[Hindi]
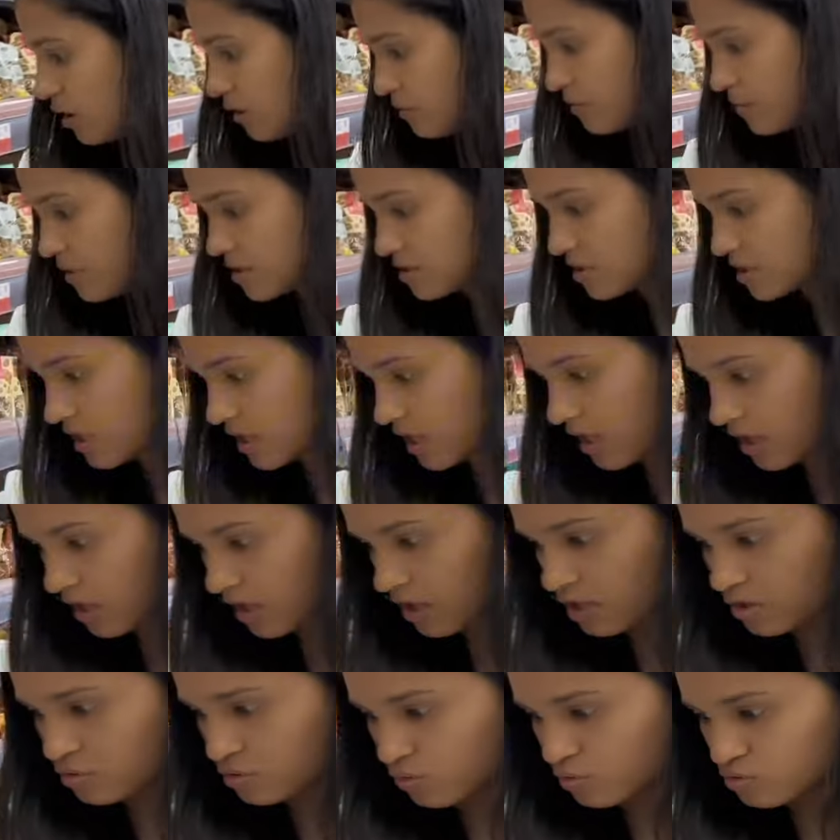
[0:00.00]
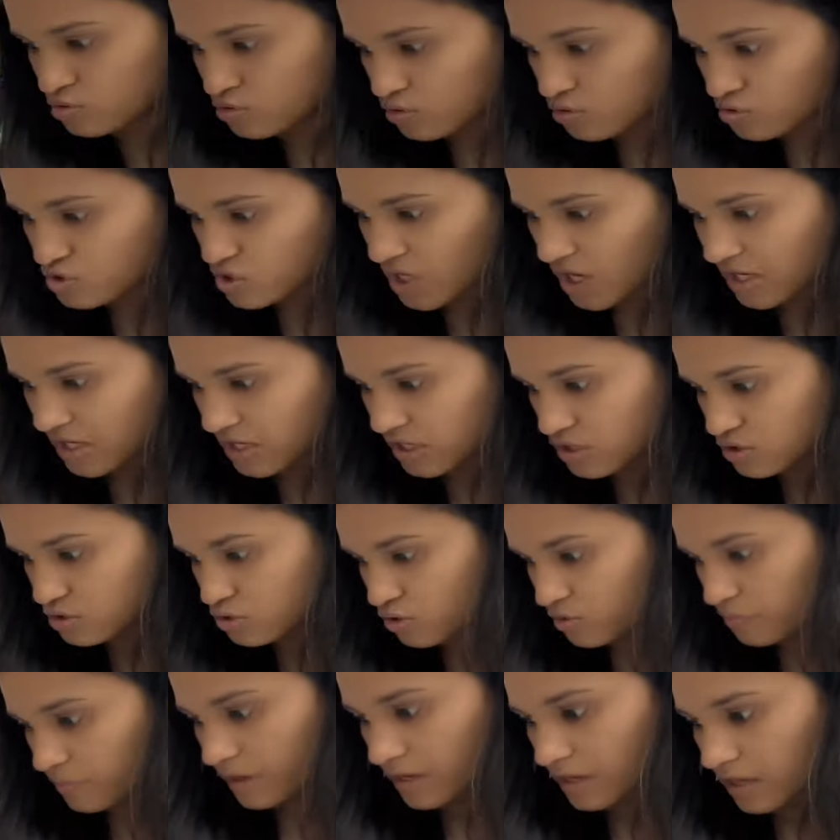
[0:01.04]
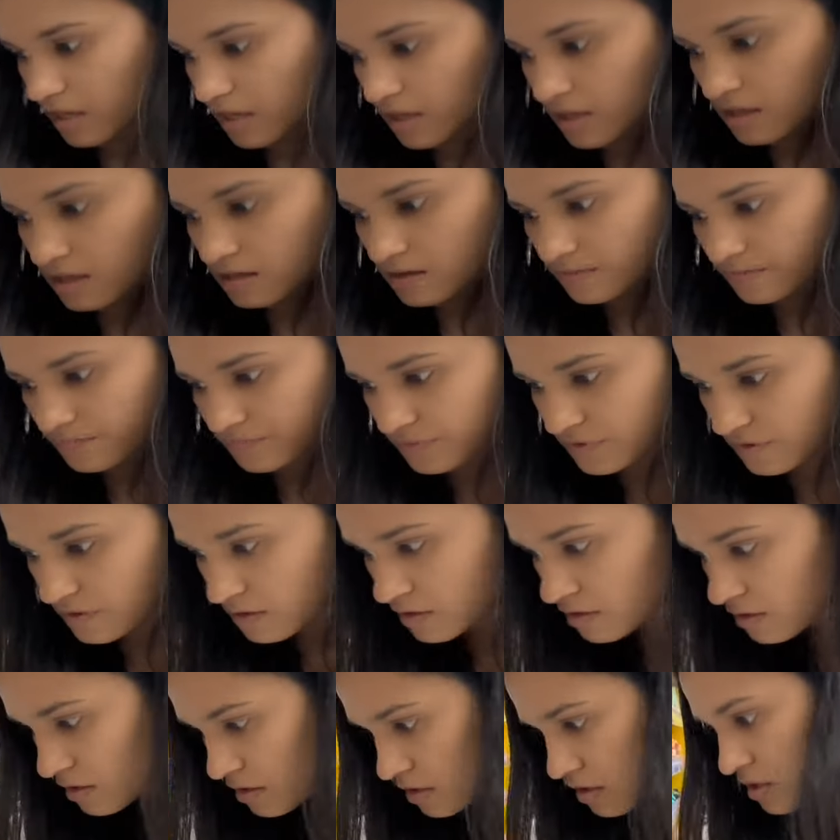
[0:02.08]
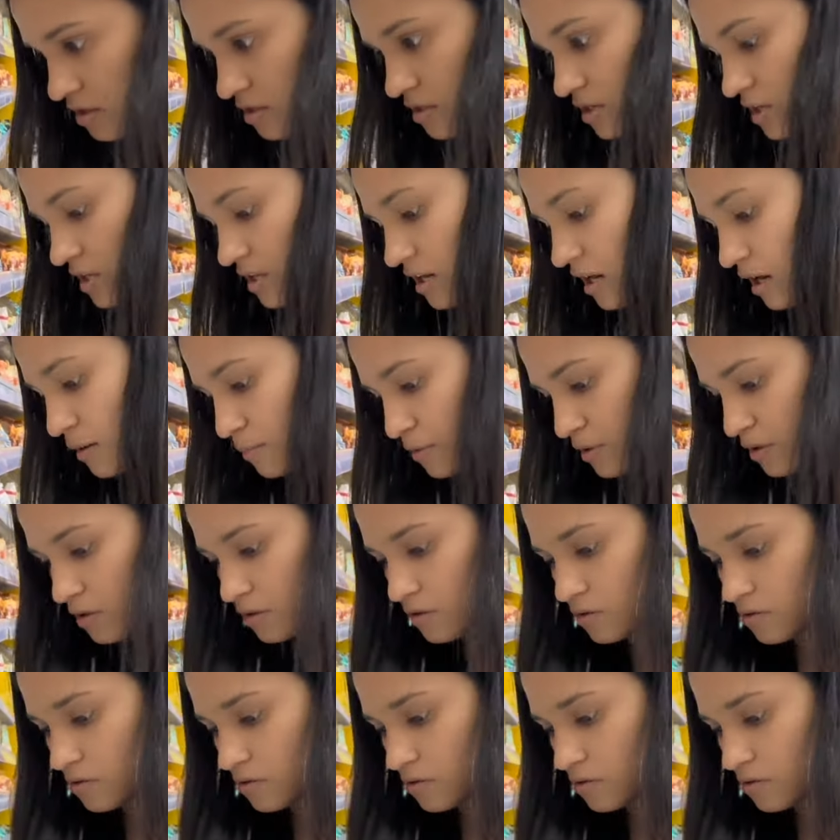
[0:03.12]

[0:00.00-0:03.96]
मिलती है दो सौ की कितनी ग्राम है